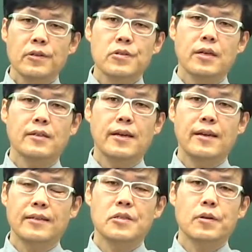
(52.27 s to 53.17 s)

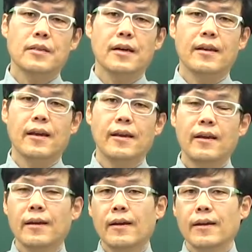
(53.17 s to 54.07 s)
최근에 10월 달에
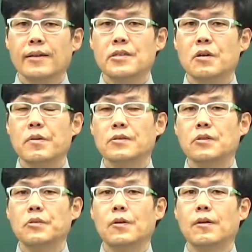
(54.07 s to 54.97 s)
예,
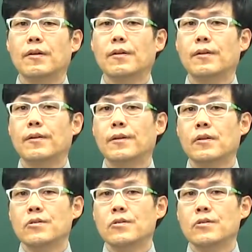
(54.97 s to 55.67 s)
시험에서도 어,